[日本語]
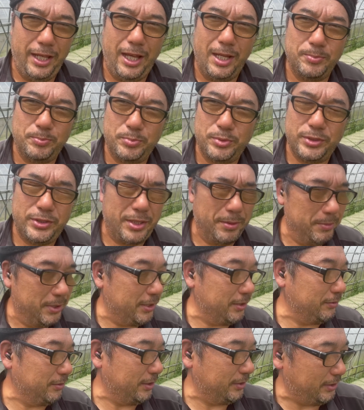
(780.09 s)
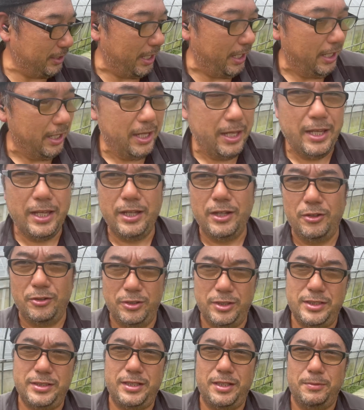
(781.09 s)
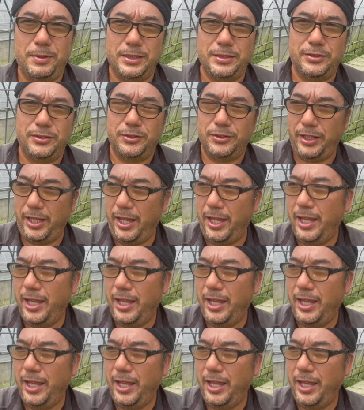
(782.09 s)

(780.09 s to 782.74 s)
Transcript: アップしてみてください応援してますので